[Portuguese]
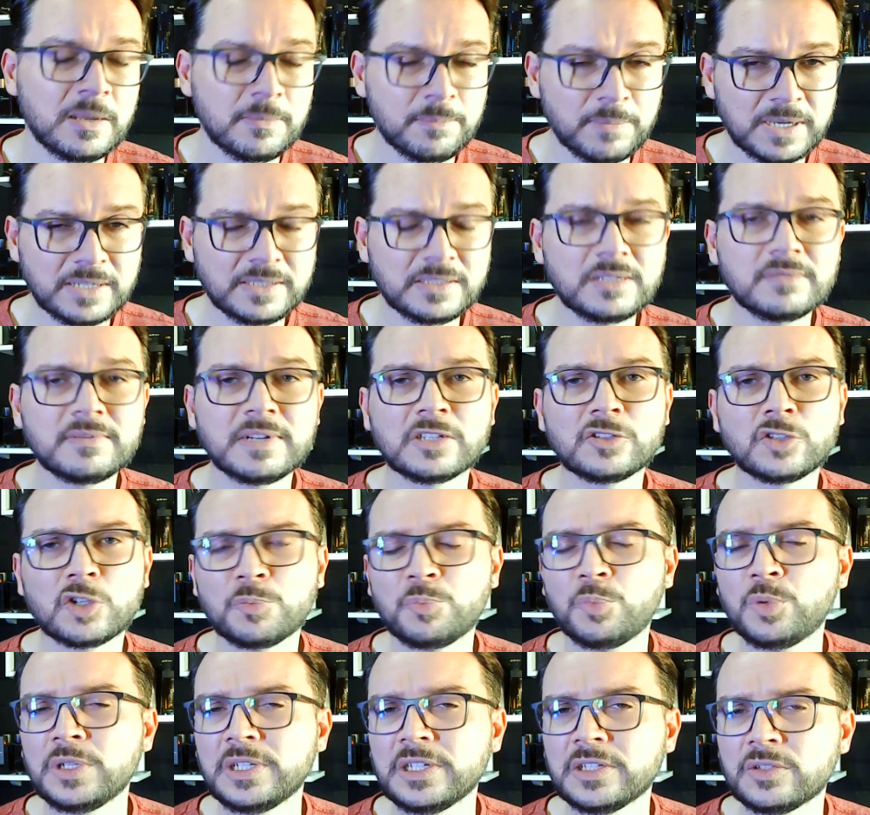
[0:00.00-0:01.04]
Mas não é só
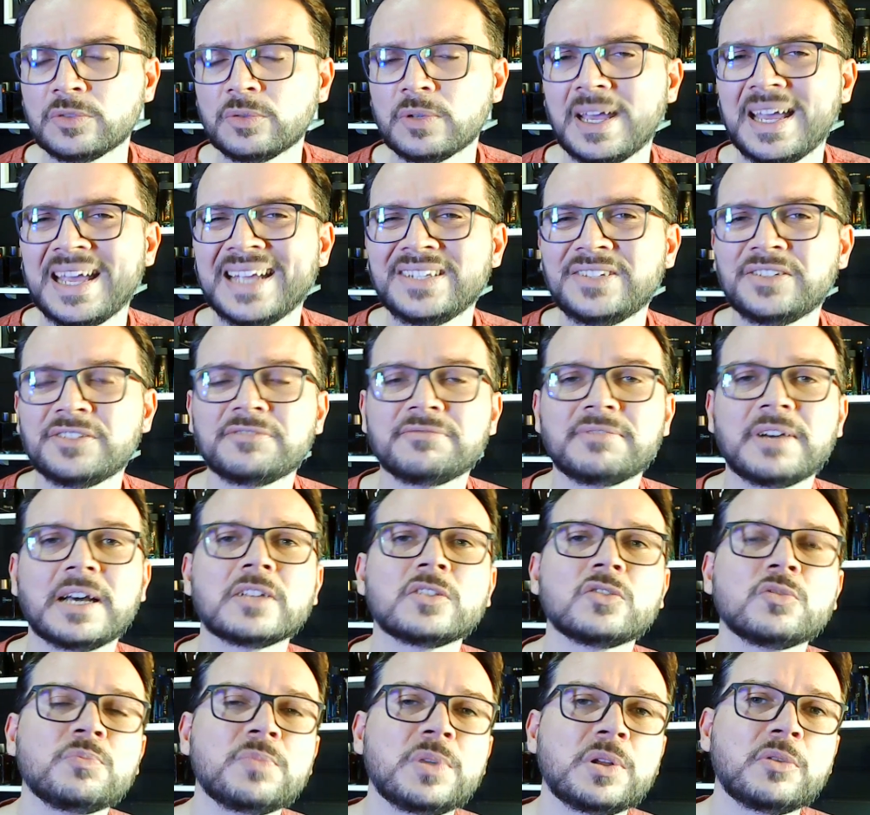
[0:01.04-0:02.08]
por isso, é de
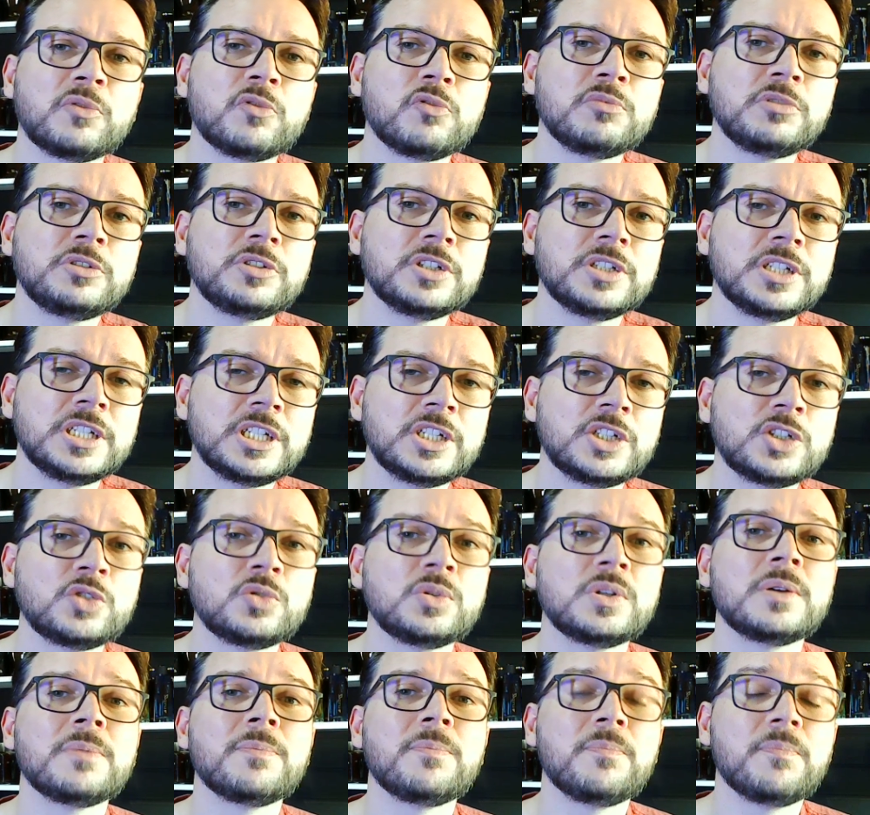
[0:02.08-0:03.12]
fato um perfume de nicho
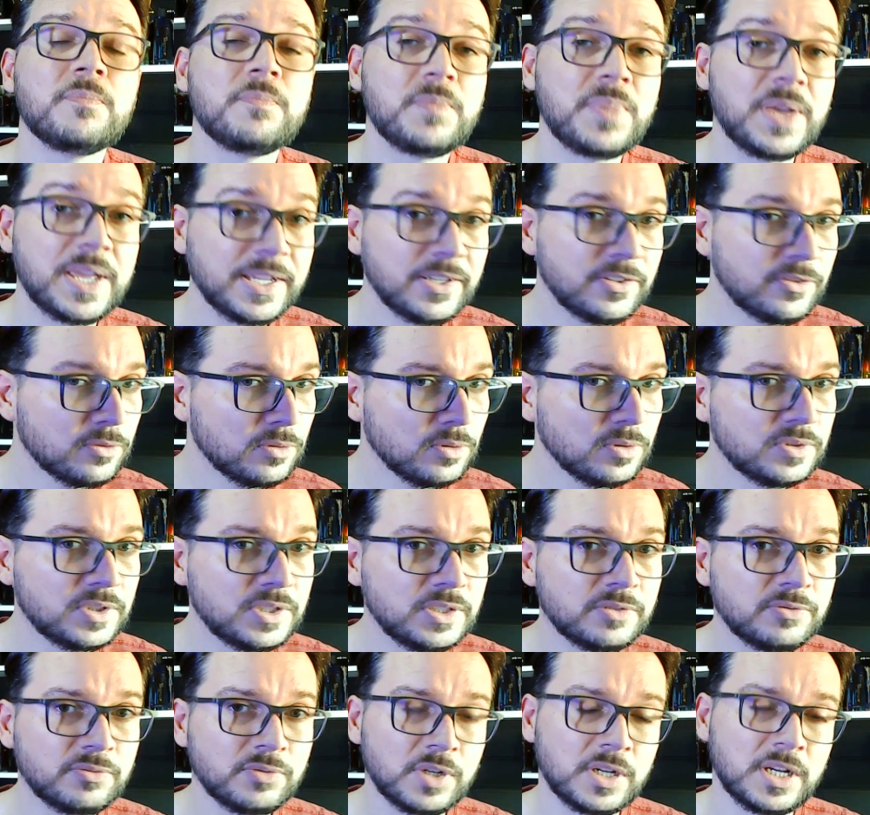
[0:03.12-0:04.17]
bem
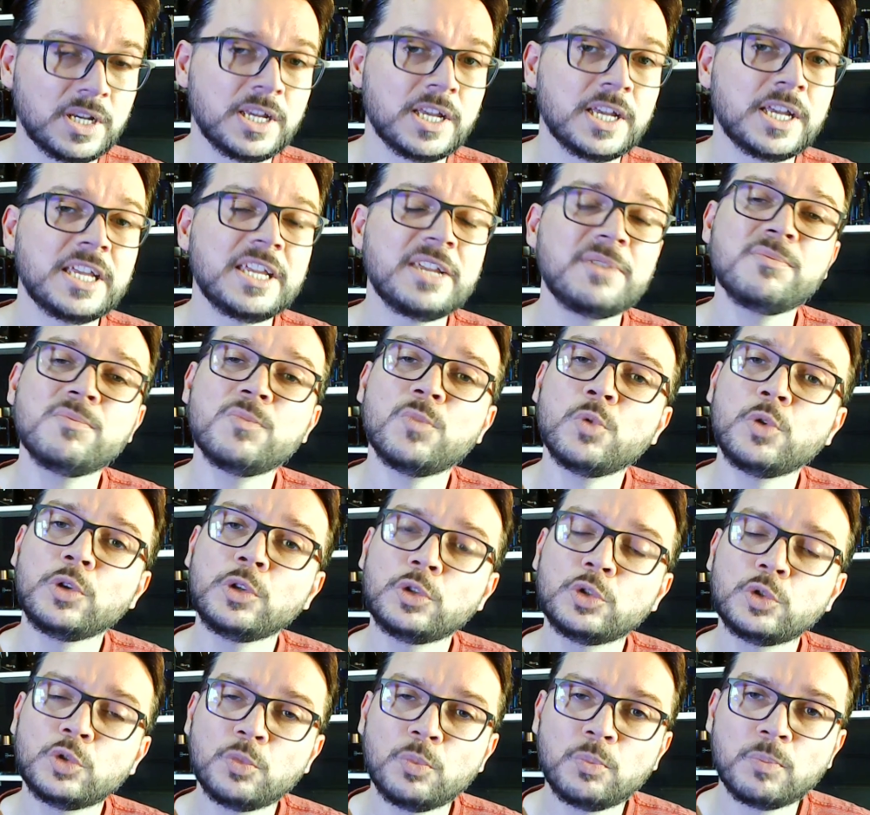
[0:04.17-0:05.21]
exclusivo e
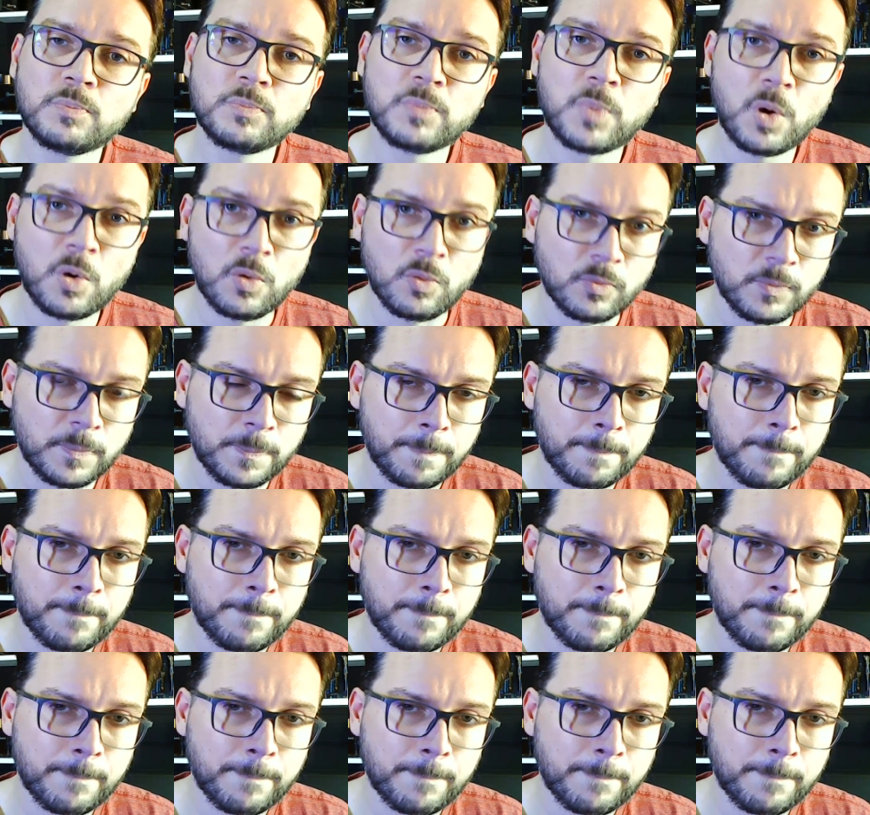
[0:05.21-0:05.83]
muito bom.